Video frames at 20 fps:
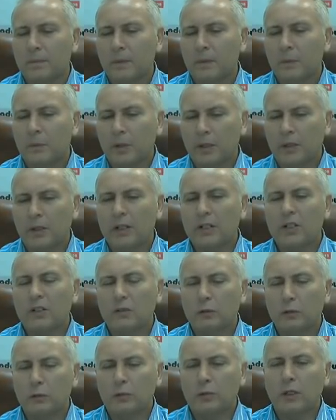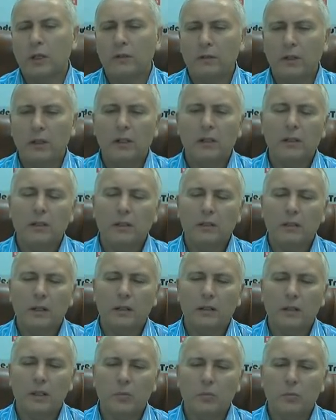Продажа фунта выглядит как
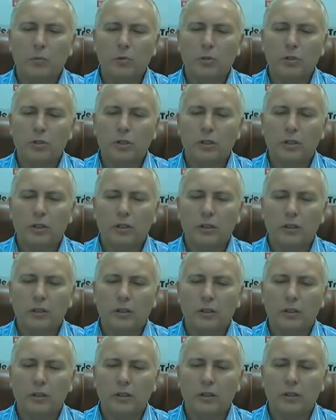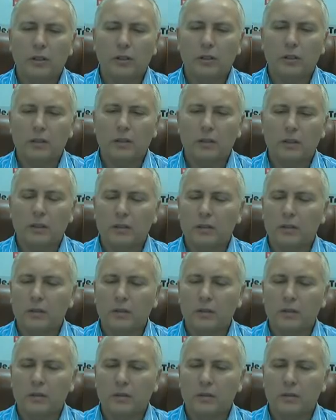наибольший, э, так сказать,
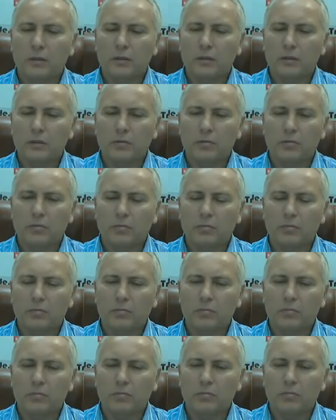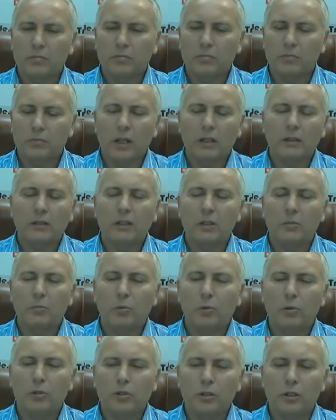э, как
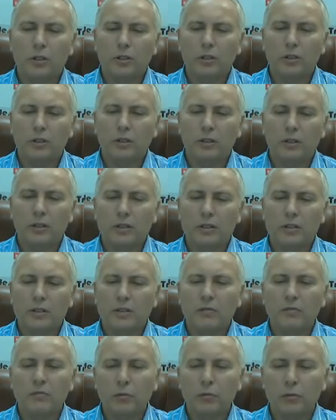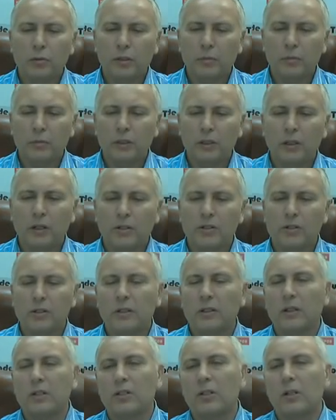наибольший интерес сегодня, мне кажется,
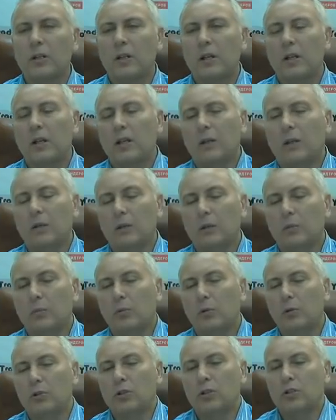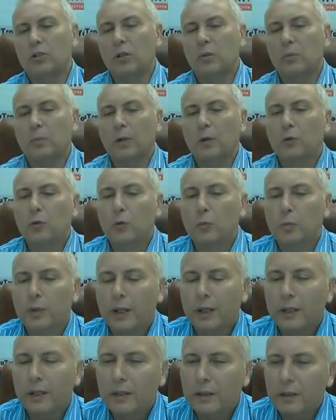даже э, больше, чем покупка
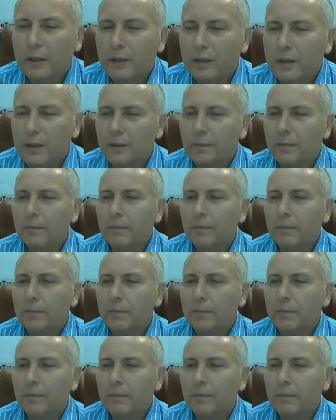индекса